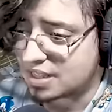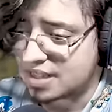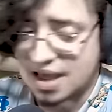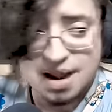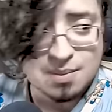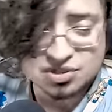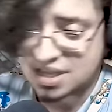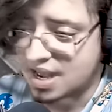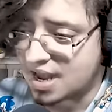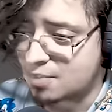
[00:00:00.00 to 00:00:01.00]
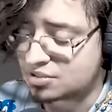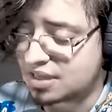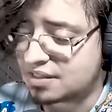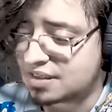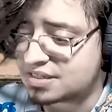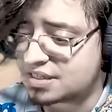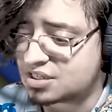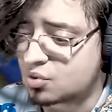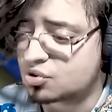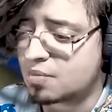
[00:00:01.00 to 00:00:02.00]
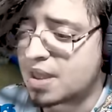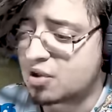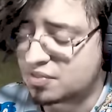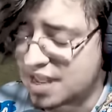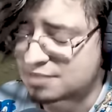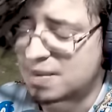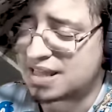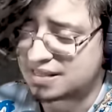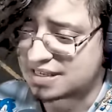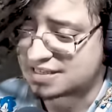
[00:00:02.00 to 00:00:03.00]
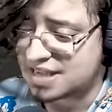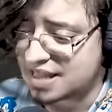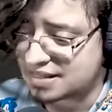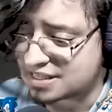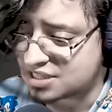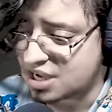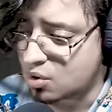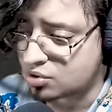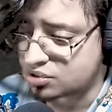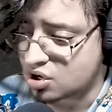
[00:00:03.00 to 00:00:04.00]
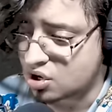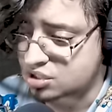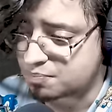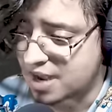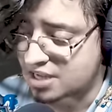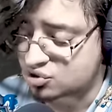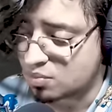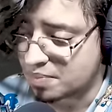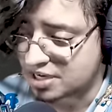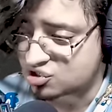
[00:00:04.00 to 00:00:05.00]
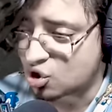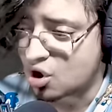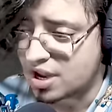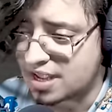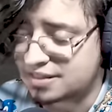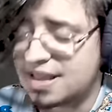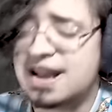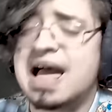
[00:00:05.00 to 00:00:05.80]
ganamos, que ya ganamos 37 segundos menos 10, 27 segundos para Super Sonic de la